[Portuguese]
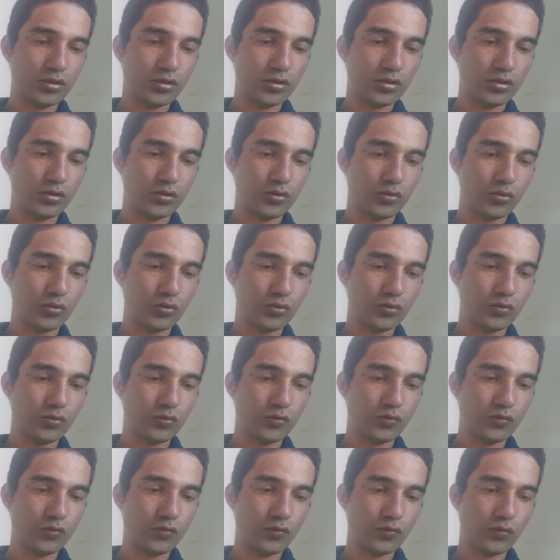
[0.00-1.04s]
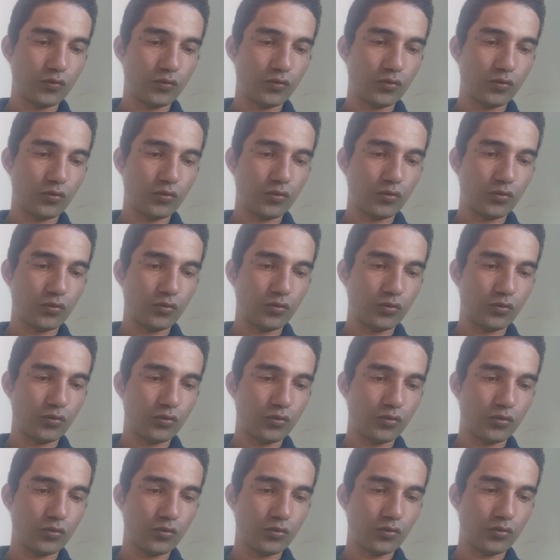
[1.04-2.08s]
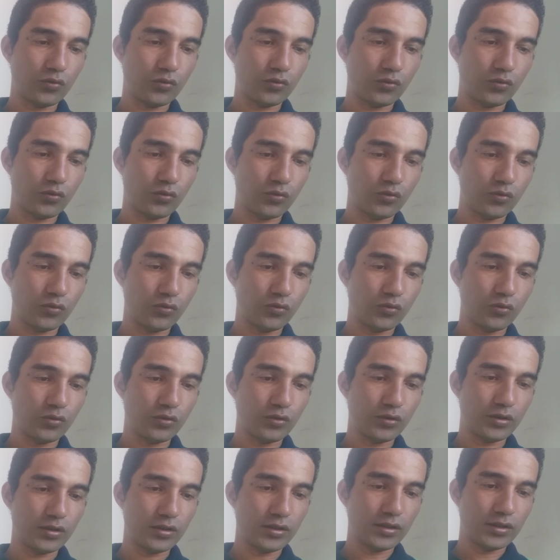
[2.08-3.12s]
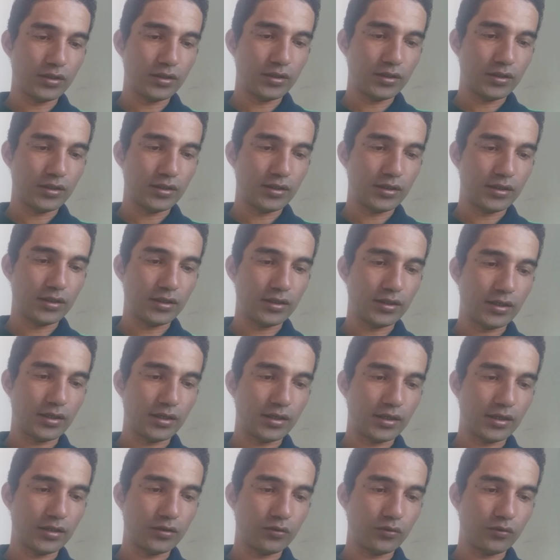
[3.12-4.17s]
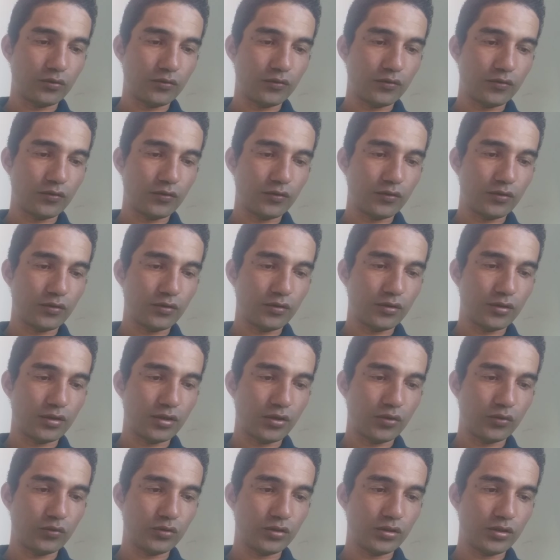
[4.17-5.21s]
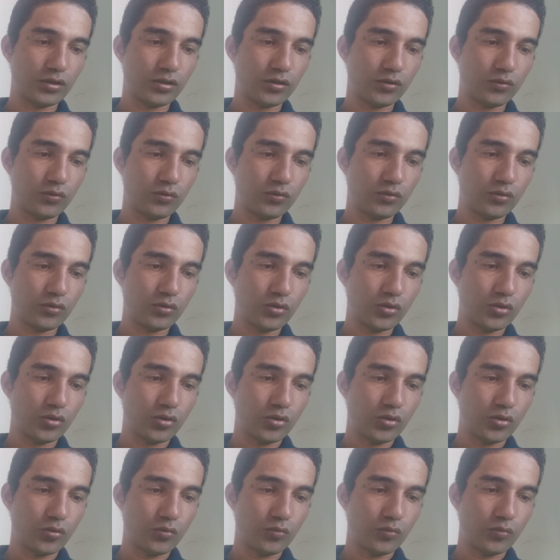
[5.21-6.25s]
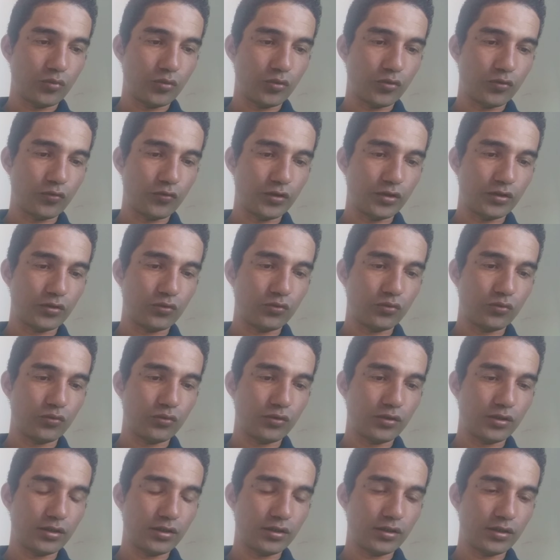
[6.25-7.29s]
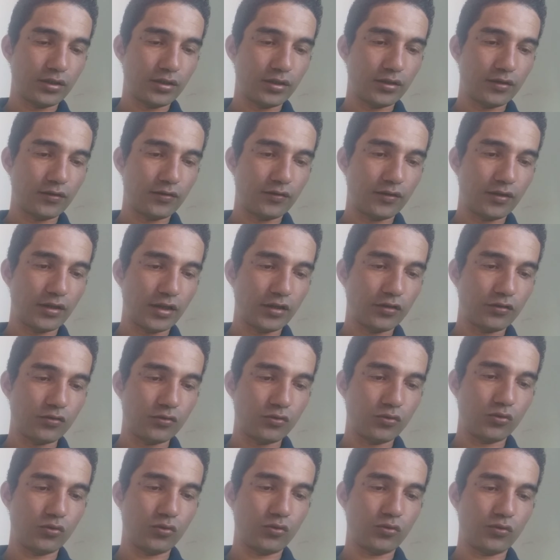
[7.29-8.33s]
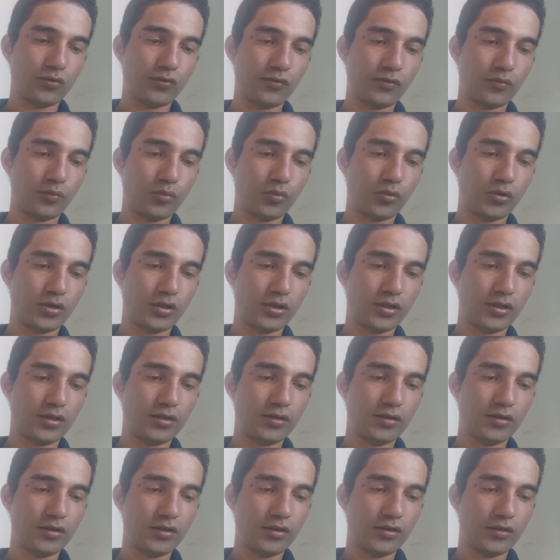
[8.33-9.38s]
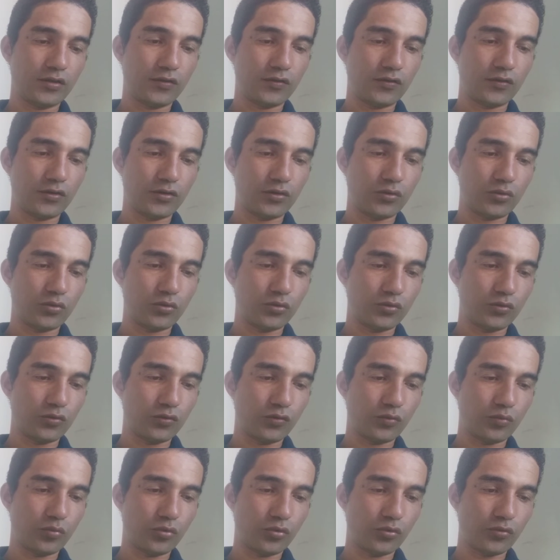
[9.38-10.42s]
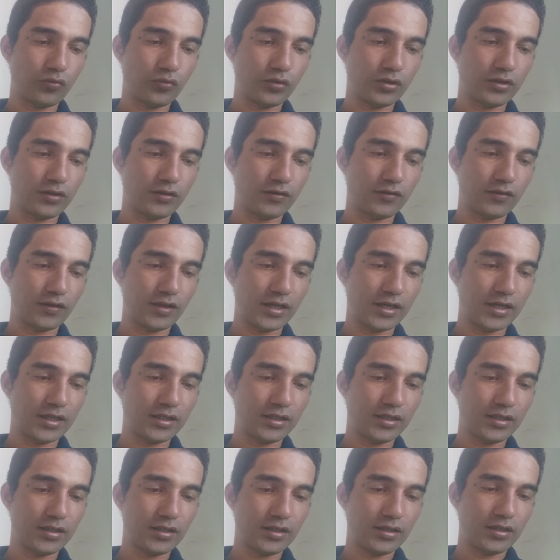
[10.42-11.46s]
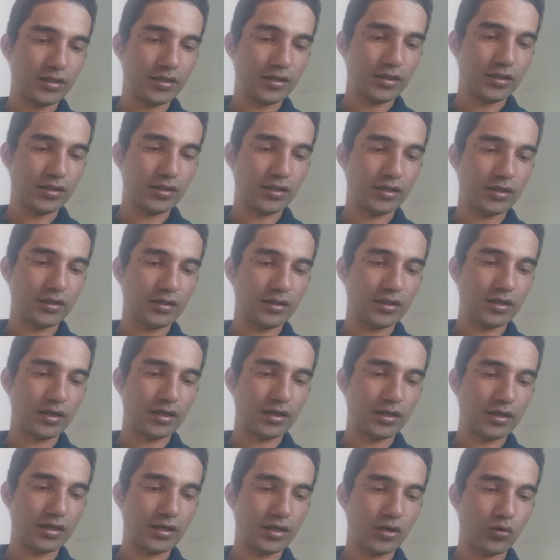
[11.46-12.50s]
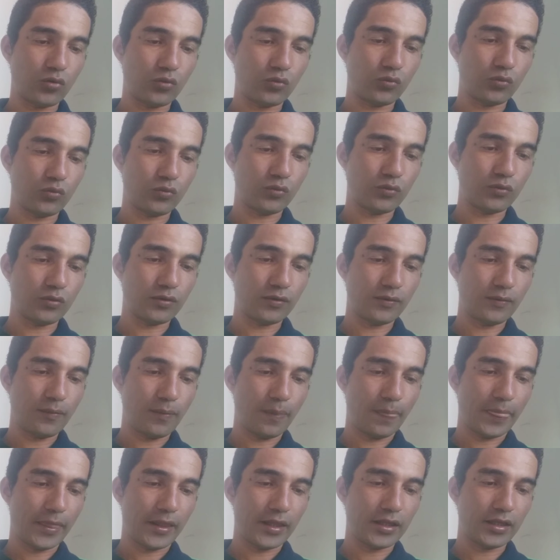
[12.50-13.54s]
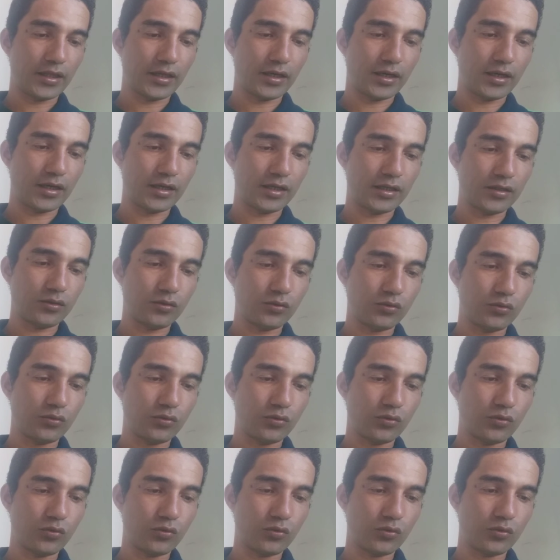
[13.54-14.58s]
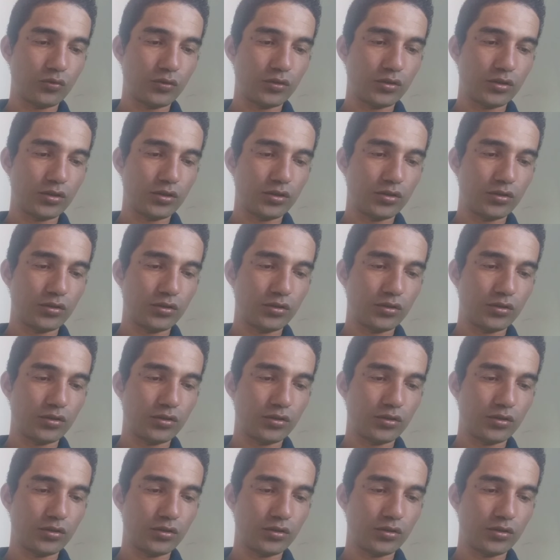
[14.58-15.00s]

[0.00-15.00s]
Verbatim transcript: indultos ou incrédulos, não dirão, porventura, que estáis loucos. Porém, se todos profetizarem e entrar algum incrédulo ou